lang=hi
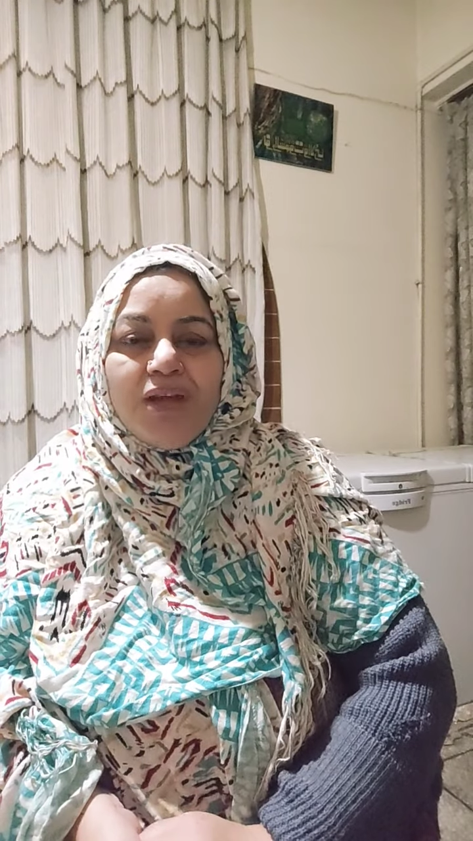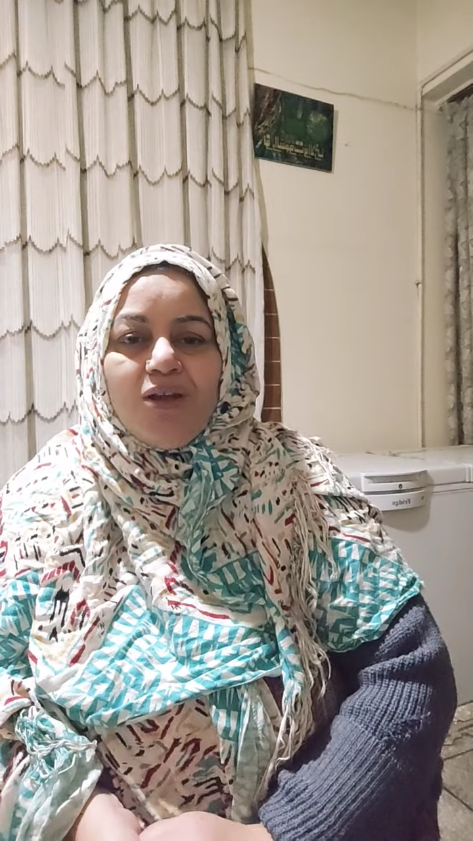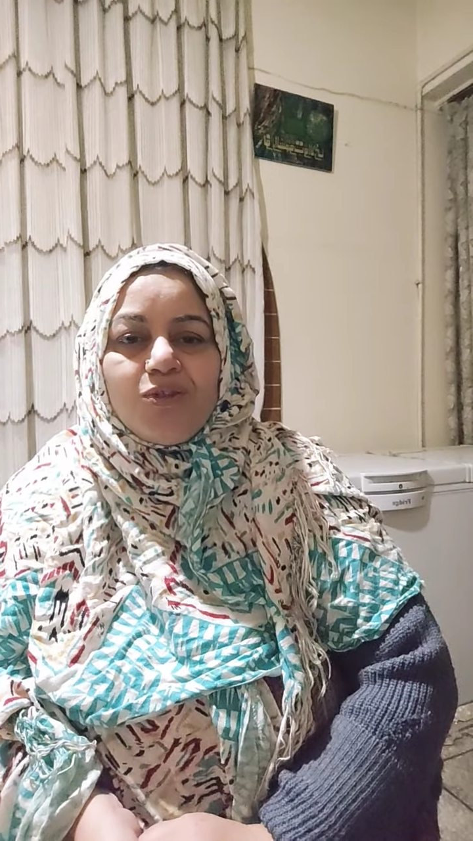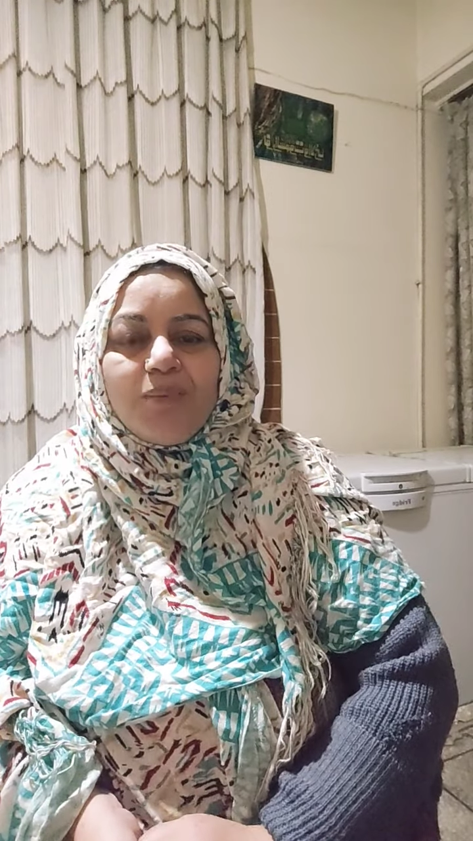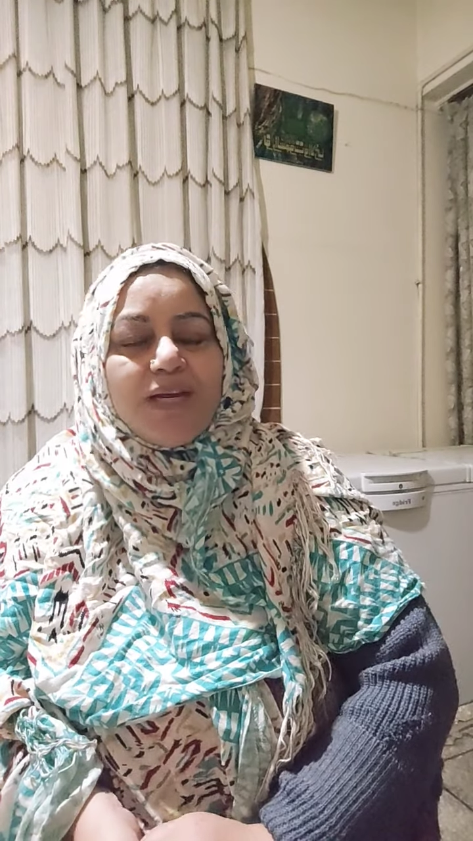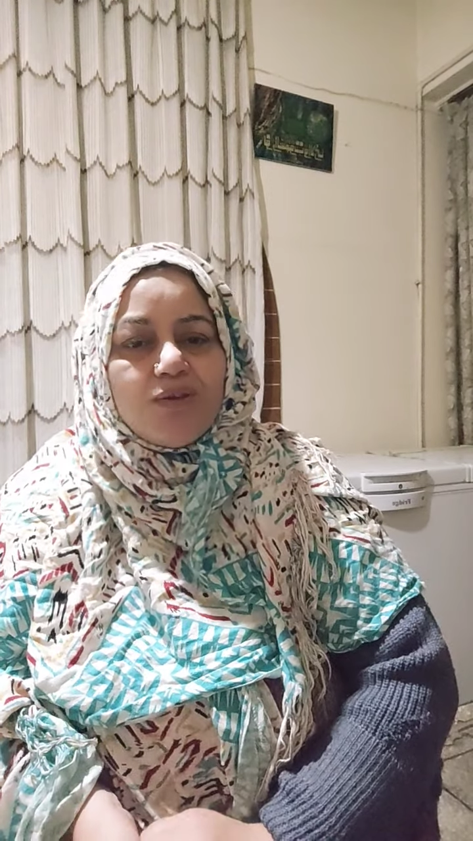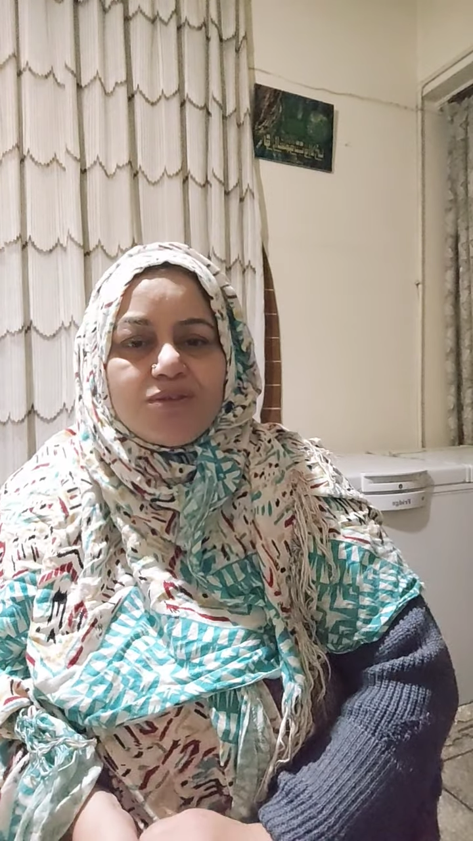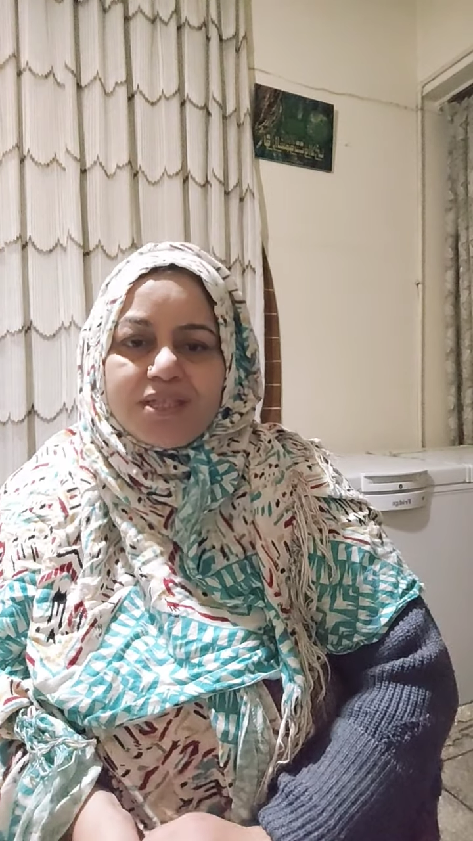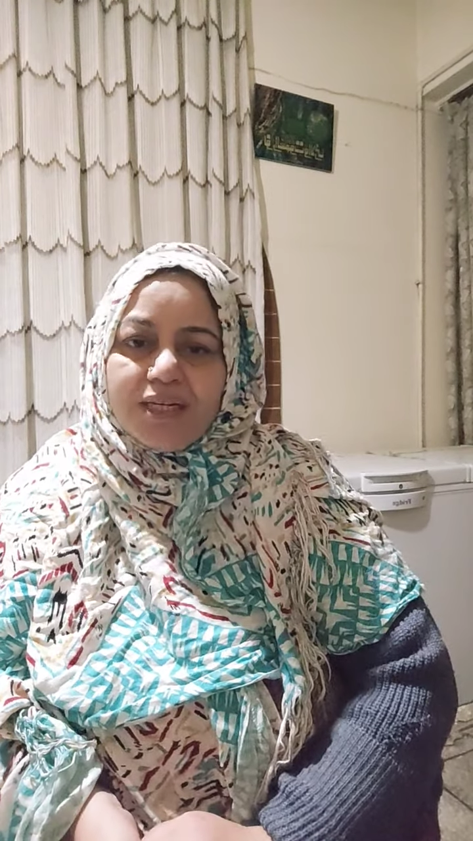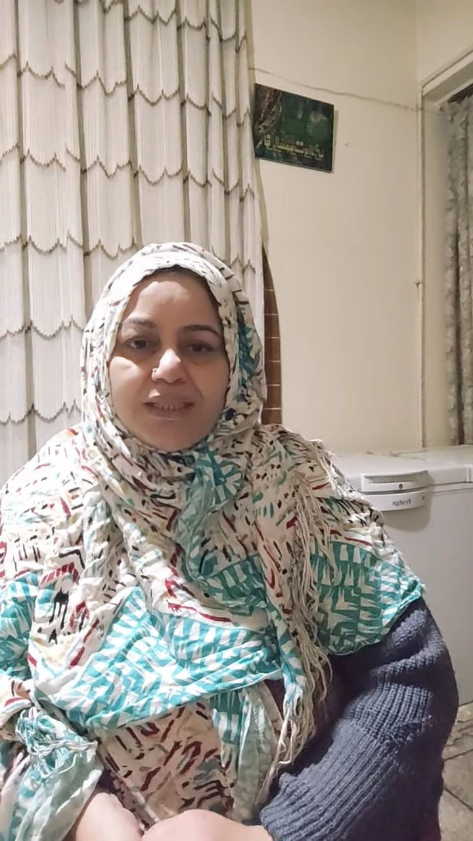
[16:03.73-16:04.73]
तो मैंने उनसे
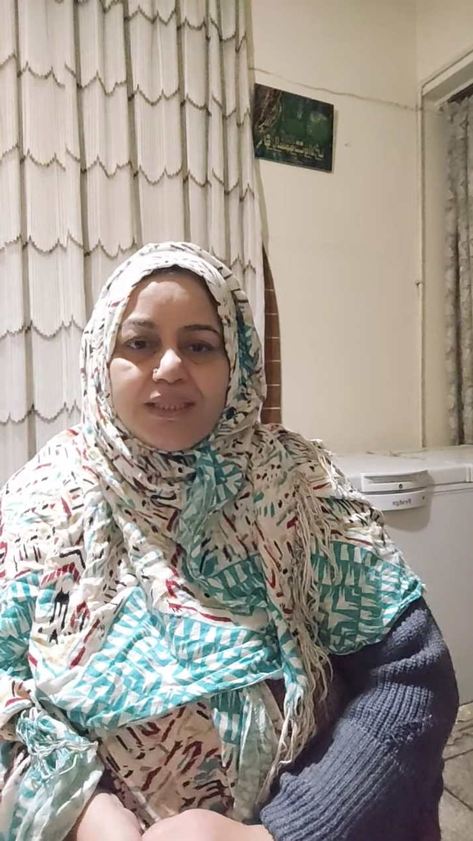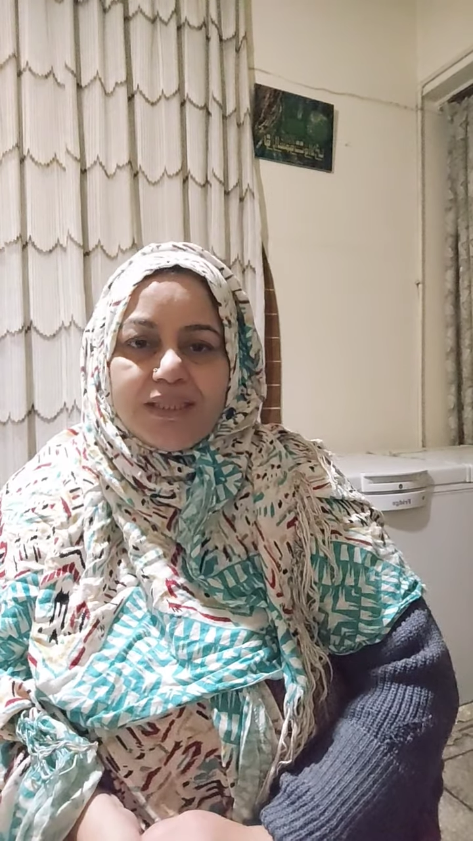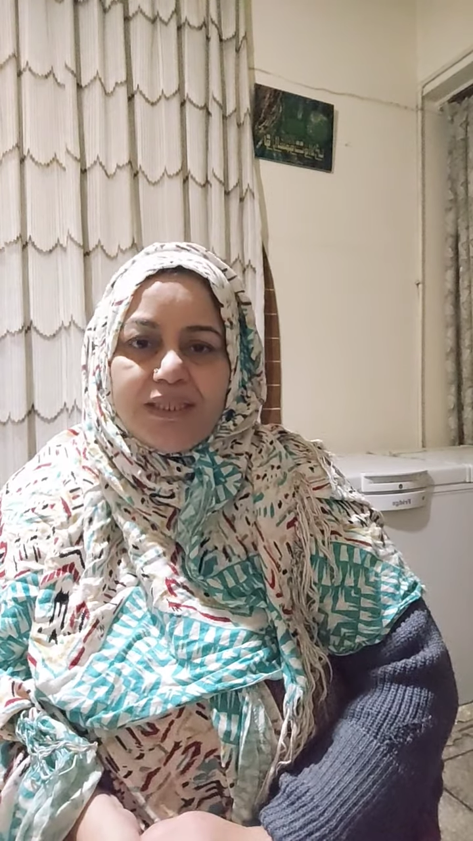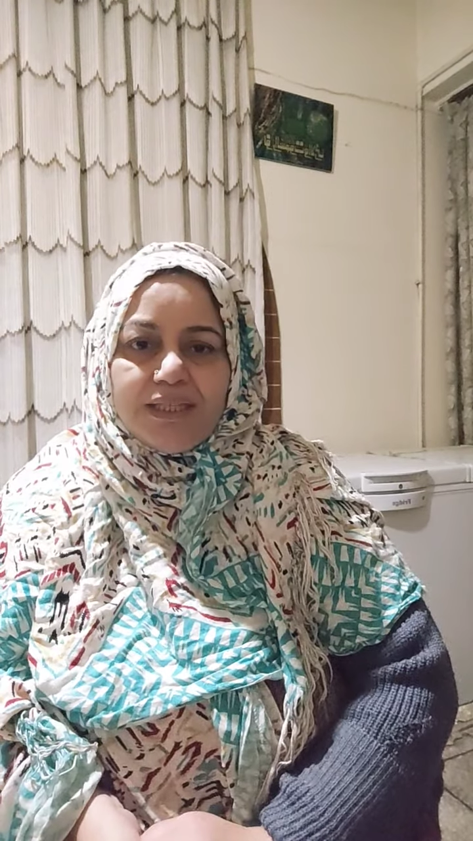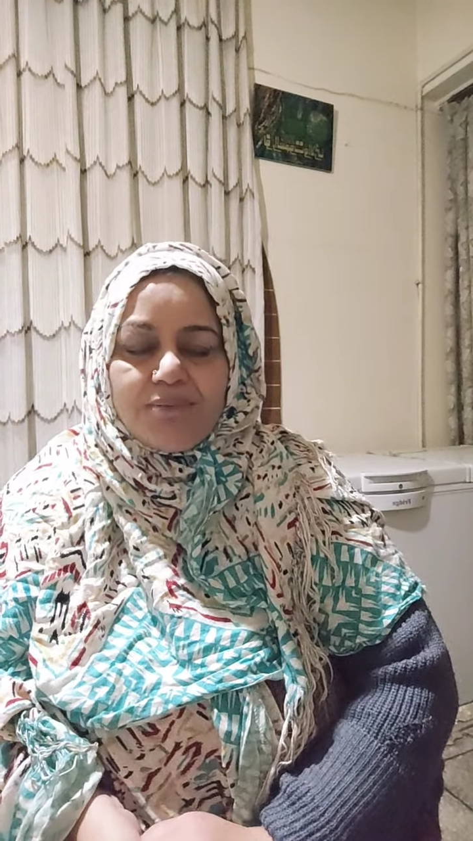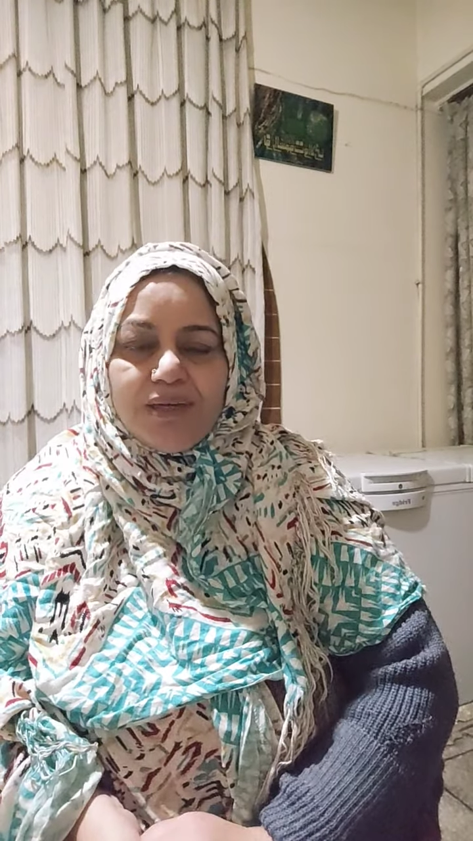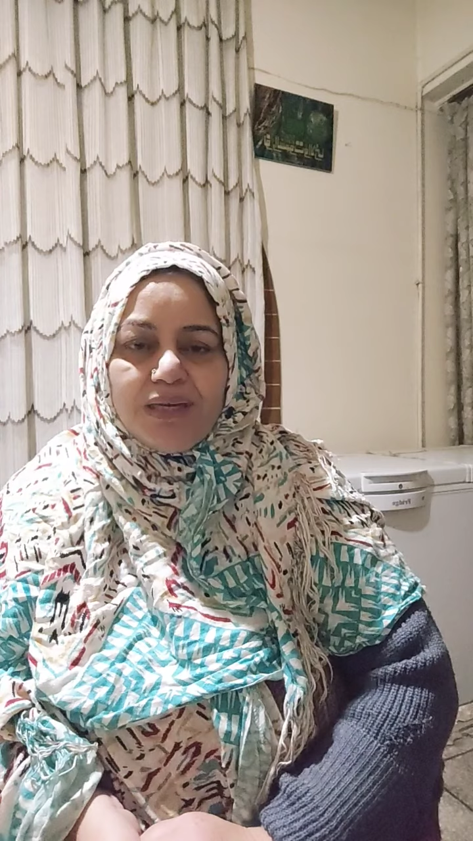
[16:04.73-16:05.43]
कहा ठीक है मैं